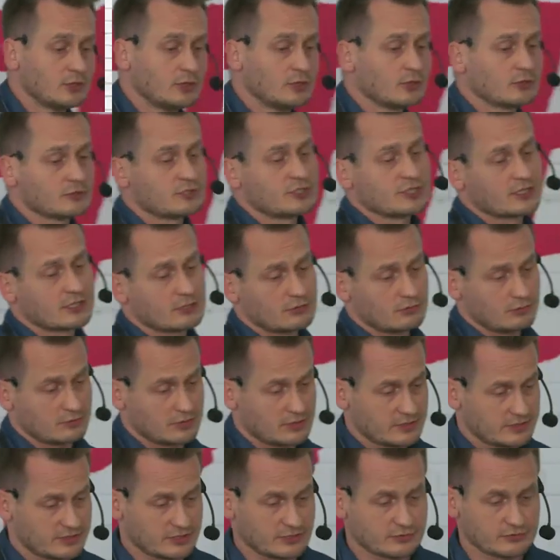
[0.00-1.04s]
nodzie, który
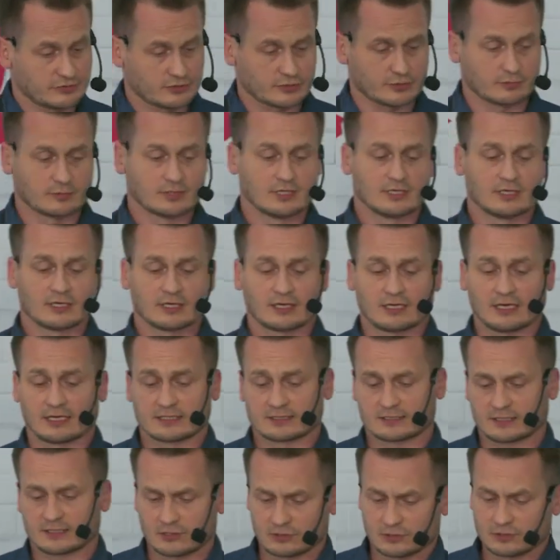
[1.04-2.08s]
jest częścią
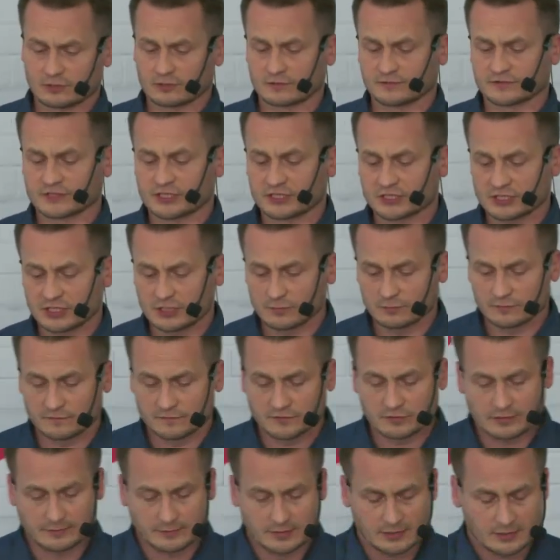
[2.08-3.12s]
klastra. No to, to wcześniej
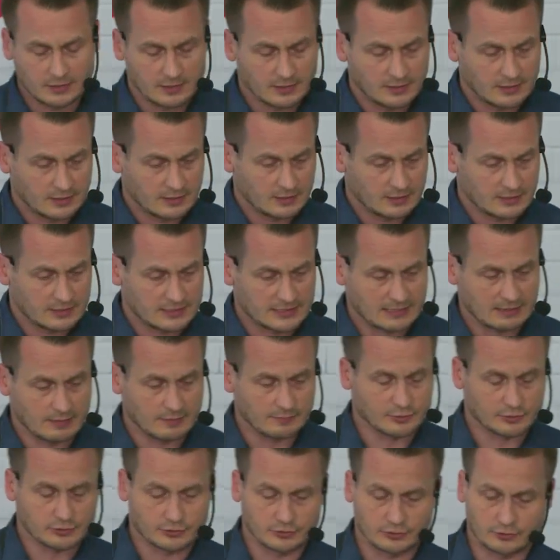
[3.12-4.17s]
mówiłem na samym
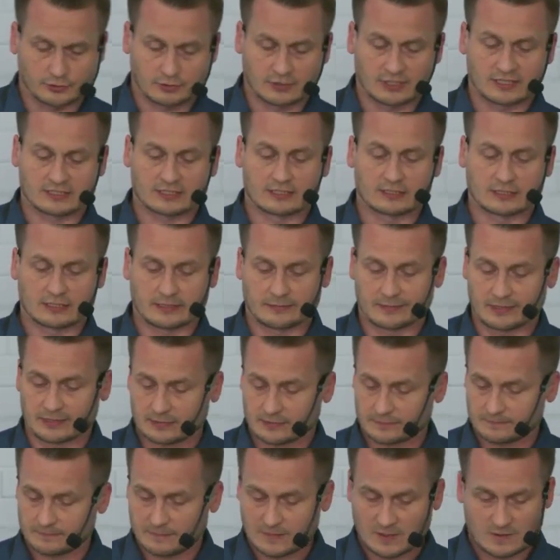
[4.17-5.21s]
początku na ten temat.
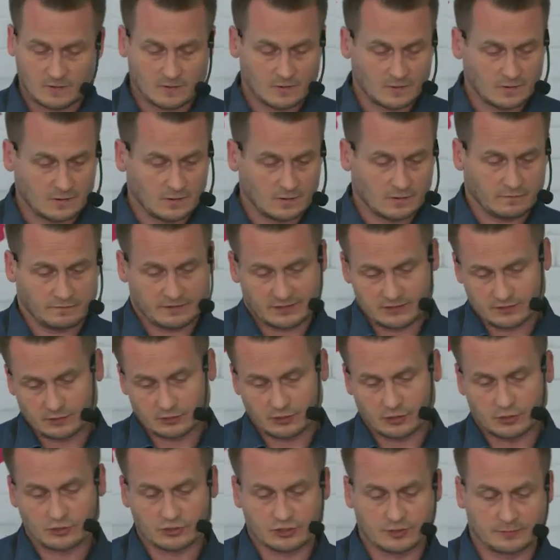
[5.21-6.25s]
Więc to
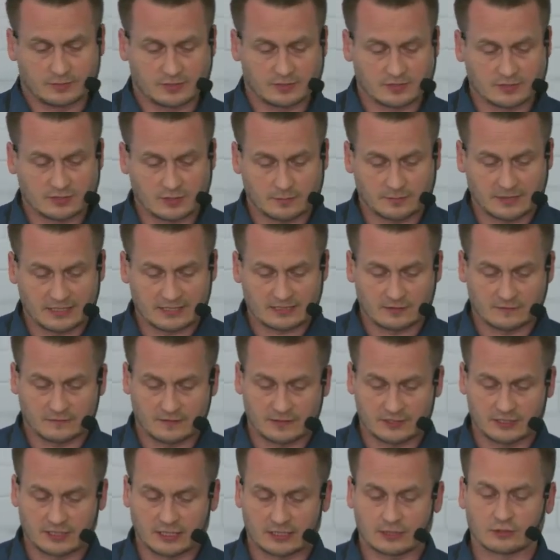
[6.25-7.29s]
tylko, żeby to
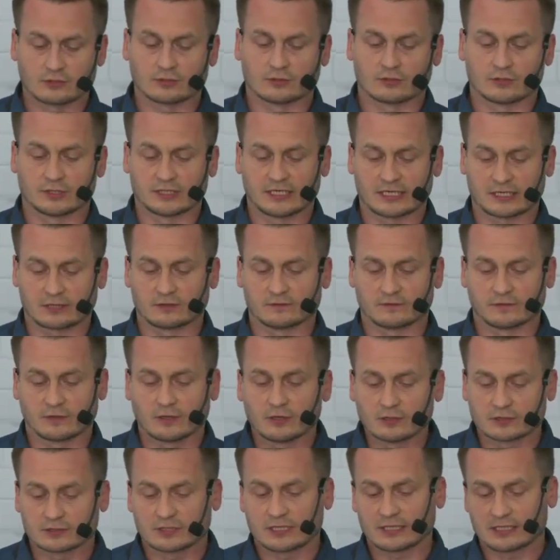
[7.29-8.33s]
zobrazować, jak to, jak to
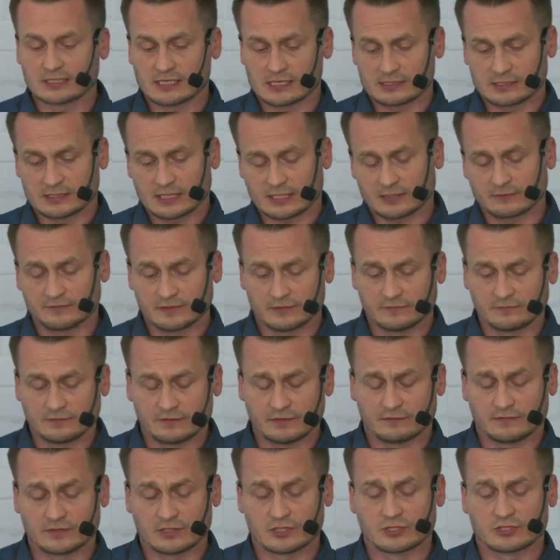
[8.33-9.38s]
wygląda, jak
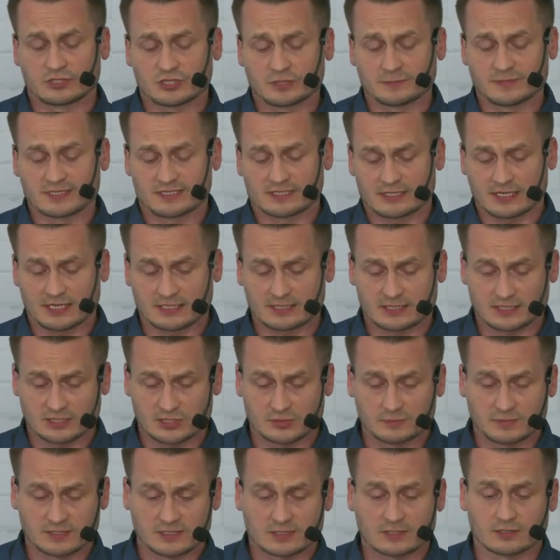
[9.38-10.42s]
wiedzieć, czym jest task,
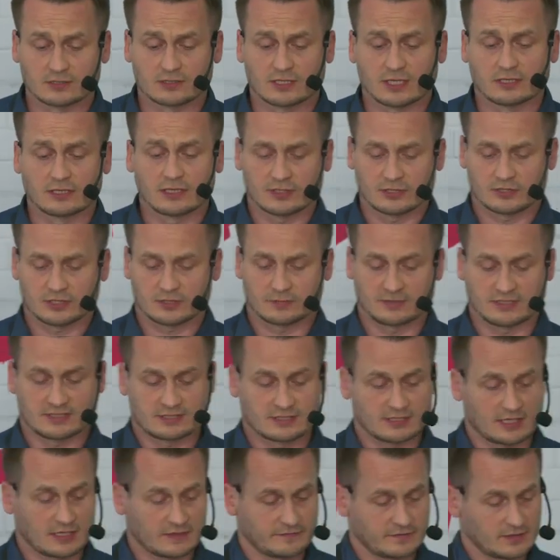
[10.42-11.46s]
czym jest kontener, czym jest
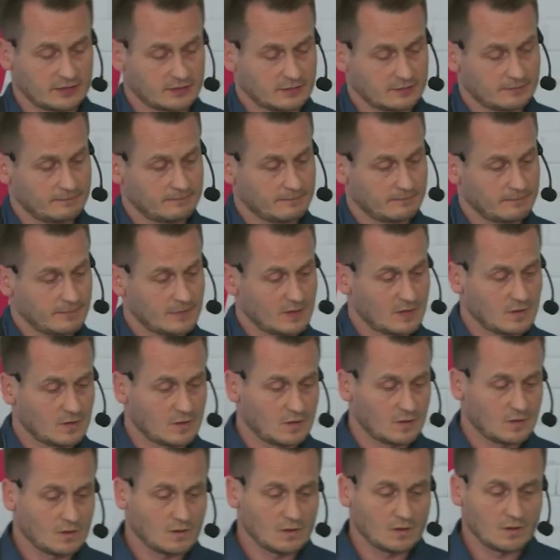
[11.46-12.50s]
serwis.
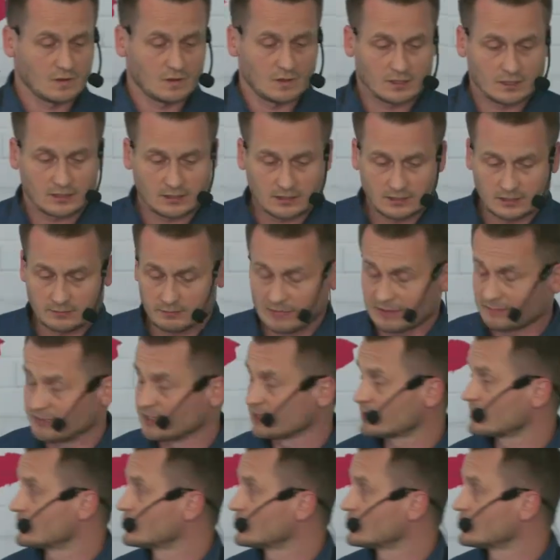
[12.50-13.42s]
Y, mamy